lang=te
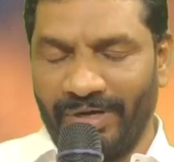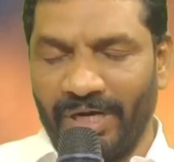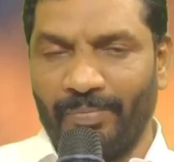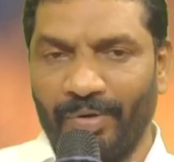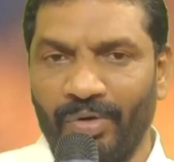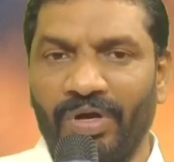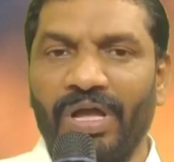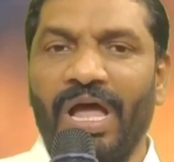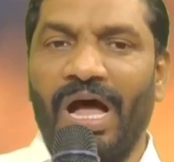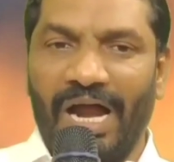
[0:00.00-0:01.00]
వేయబడినప్పుడు
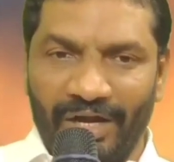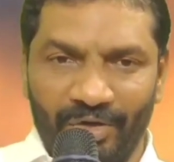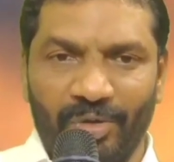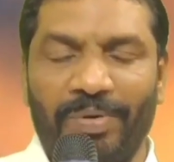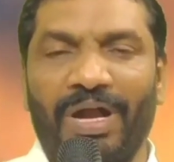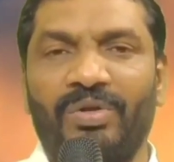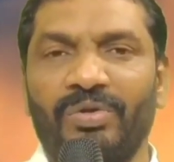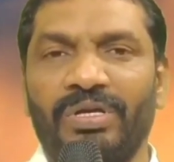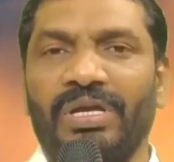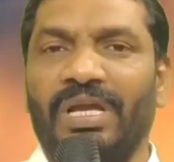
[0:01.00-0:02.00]
ఆయనతో
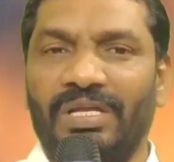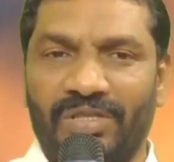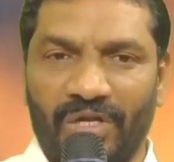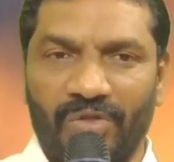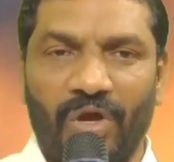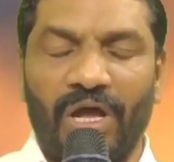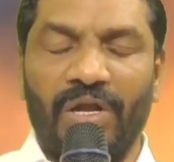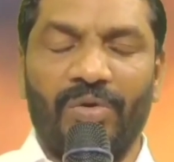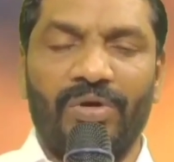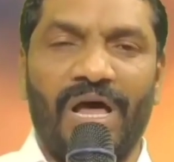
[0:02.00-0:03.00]
పాటు ఇద్దరు
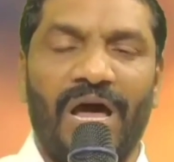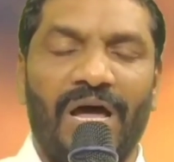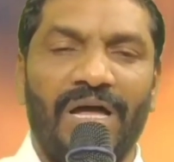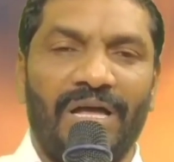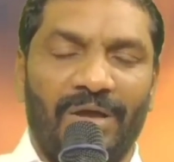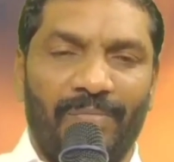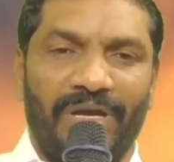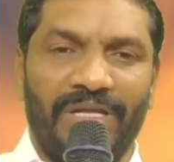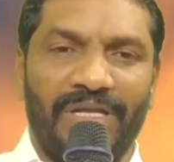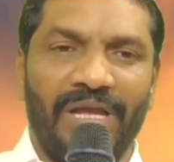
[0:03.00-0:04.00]
దొంగలను కూడా
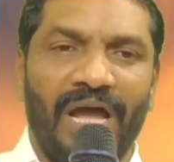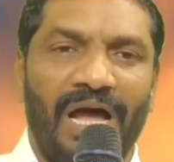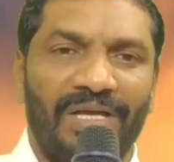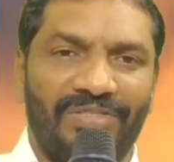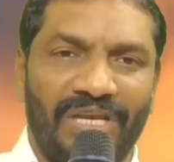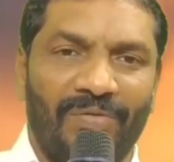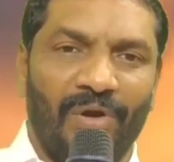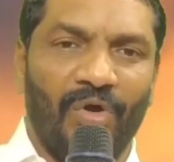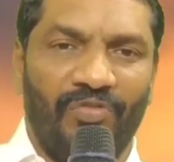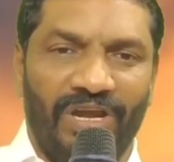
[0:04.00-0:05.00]
మరి ఆ
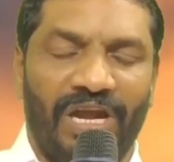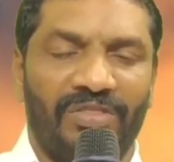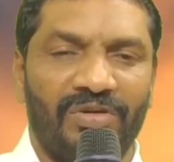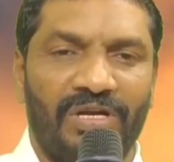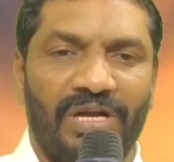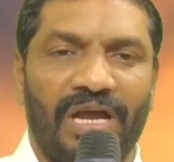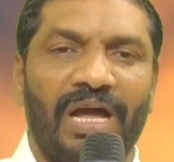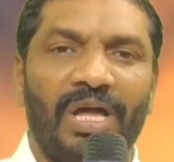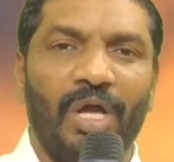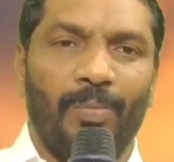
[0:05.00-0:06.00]
సిలువలో
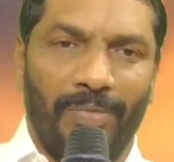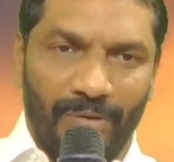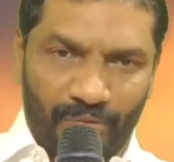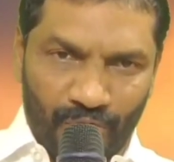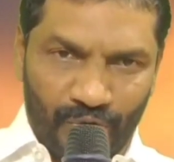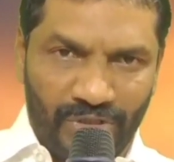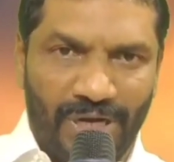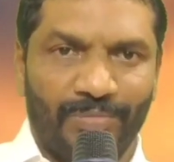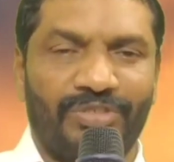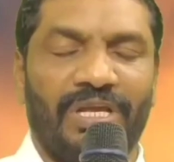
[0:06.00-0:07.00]
వేలాడుతున్నట్లుగా మనం
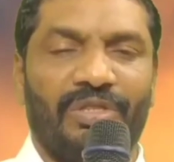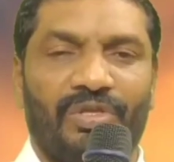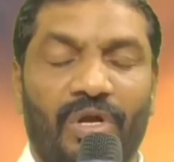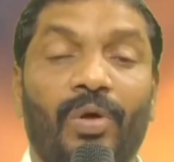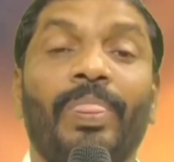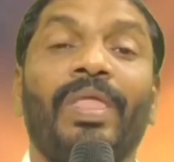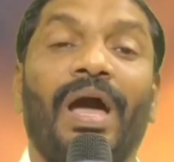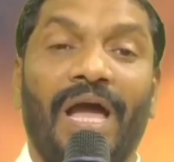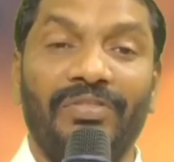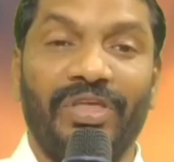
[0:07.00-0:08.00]
చూస్తున్నాం చరిత్రలో
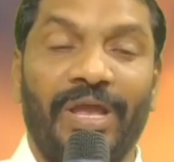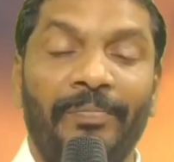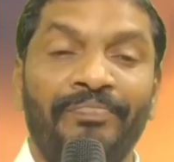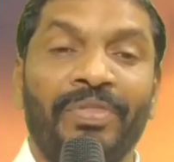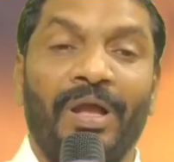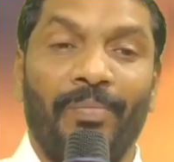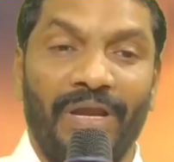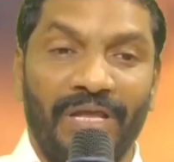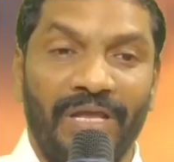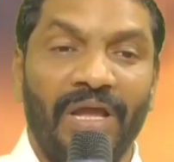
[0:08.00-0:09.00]
అయితే
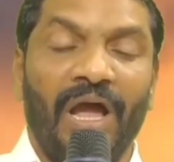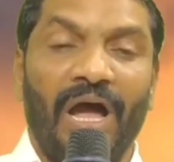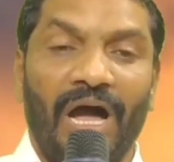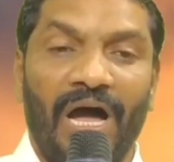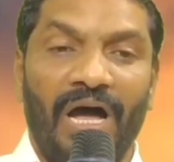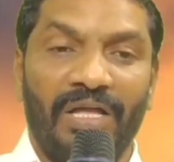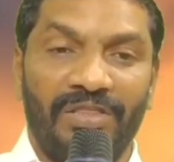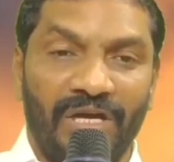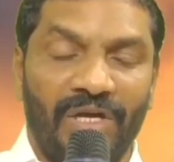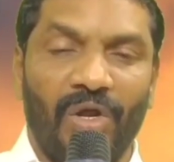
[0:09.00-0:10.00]
మరి ఆ
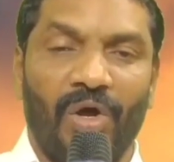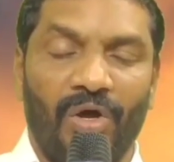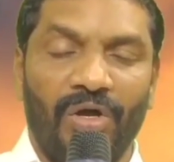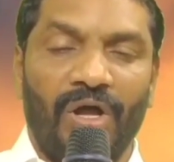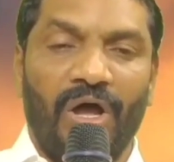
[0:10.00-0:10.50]
ఇద్దట్లో